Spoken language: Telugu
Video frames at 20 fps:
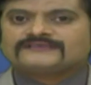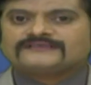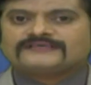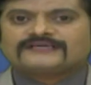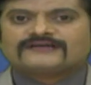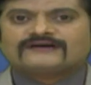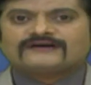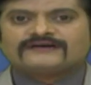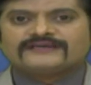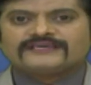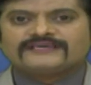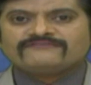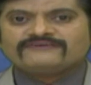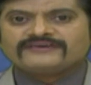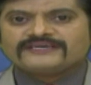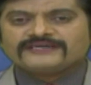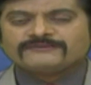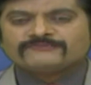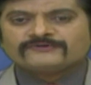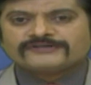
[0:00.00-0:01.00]
ఇక
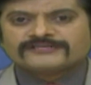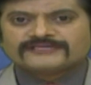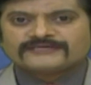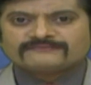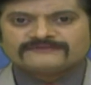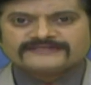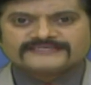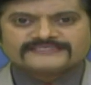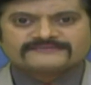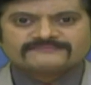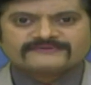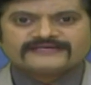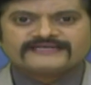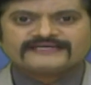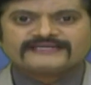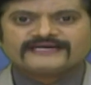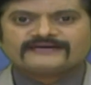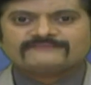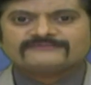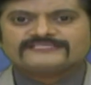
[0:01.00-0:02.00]
ఇవి ఈ బులెటిన్ అప్డేట్స్
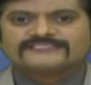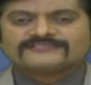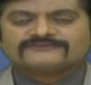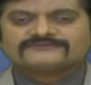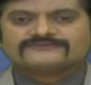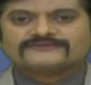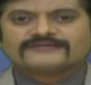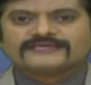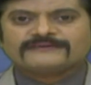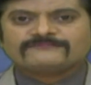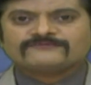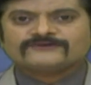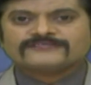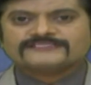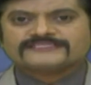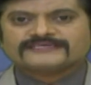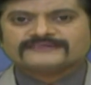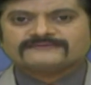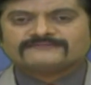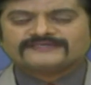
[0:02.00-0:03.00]
మరిన్ని అప్డేట్స్ కోసం కీప్
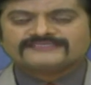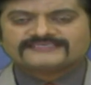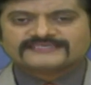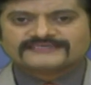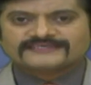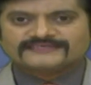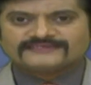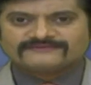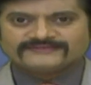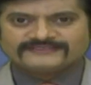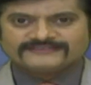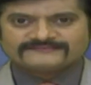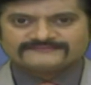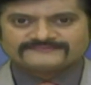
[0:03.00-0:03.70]
వాచింగ్ మాస్టర్ కేటీవీ